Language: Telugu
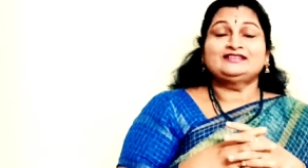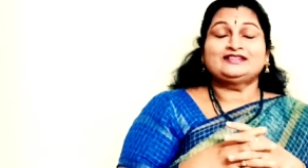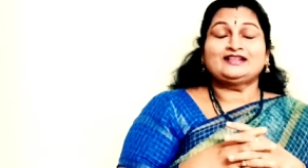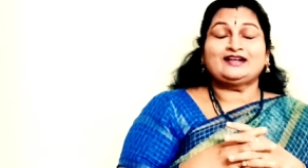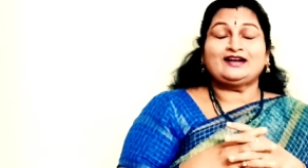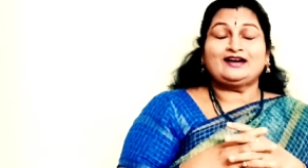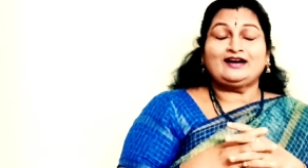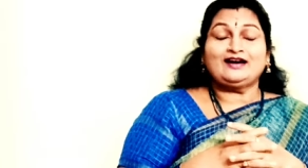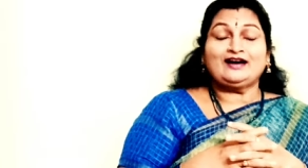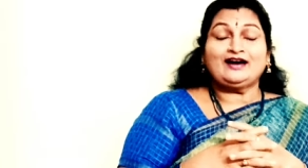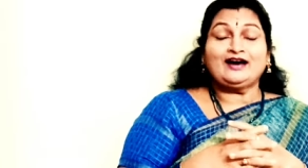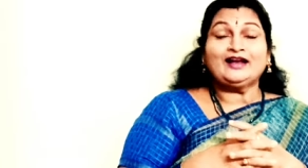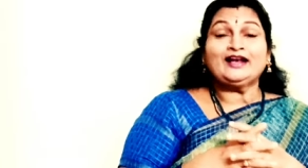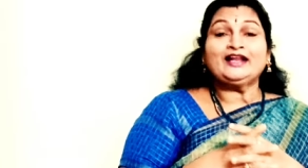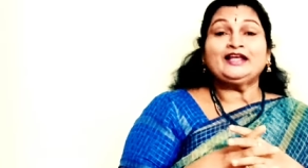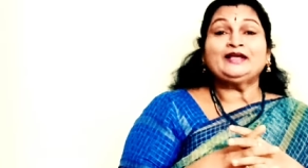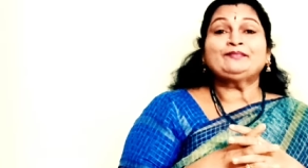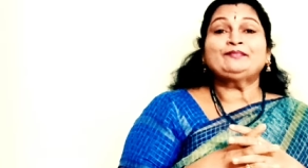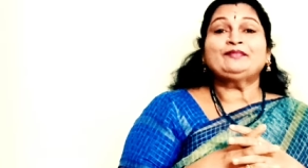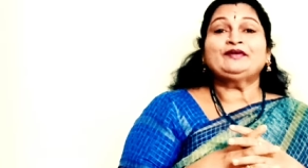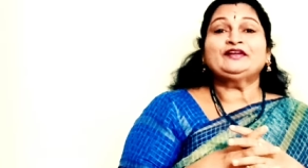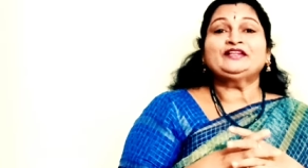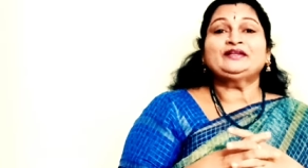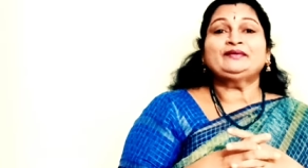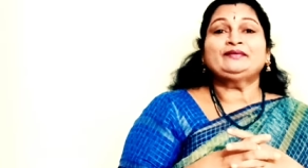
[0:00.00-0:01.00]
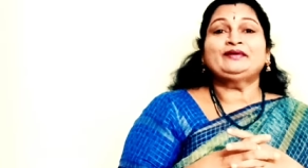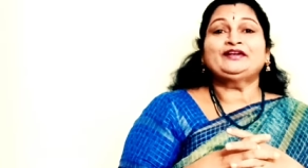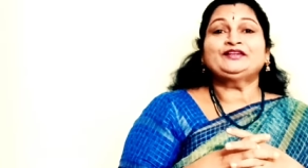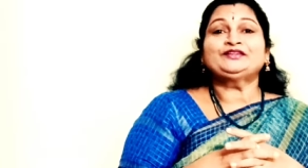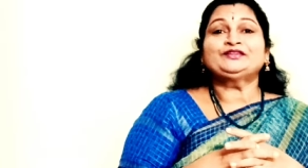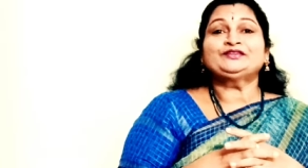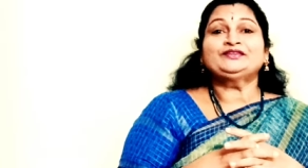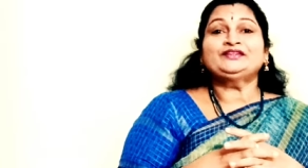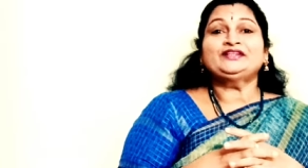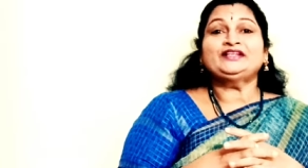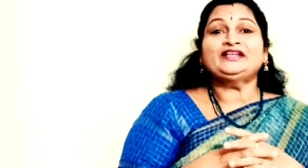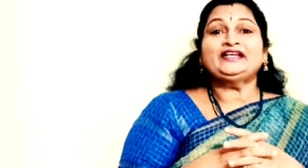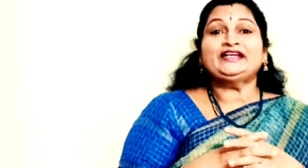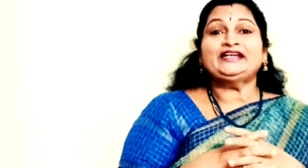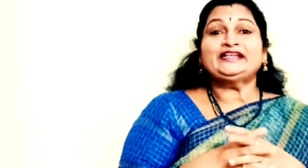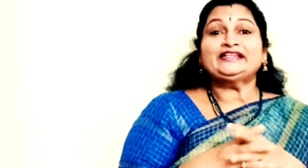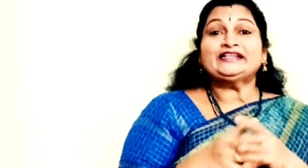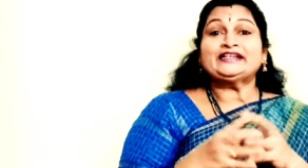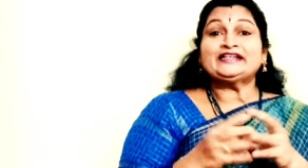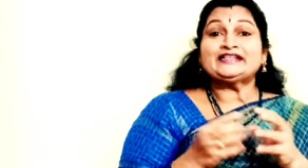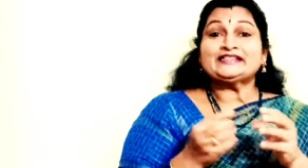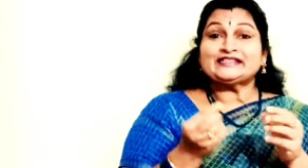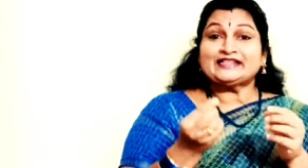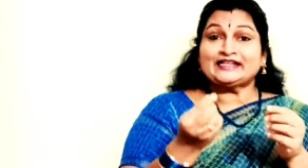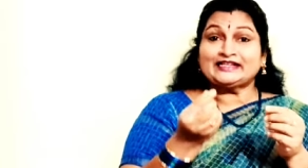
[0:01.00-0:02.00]
చాలా ఇబ్బంది పెడుతుంది
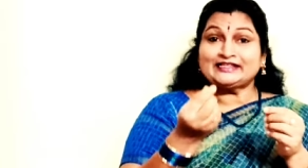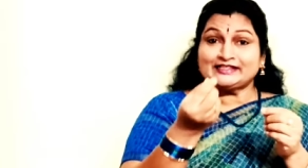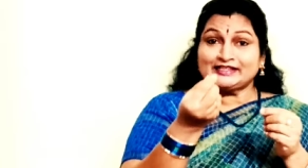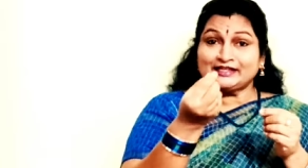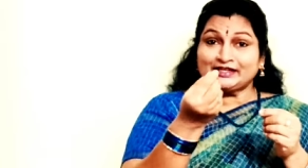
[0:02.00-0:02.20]
ఏదైనా సన్న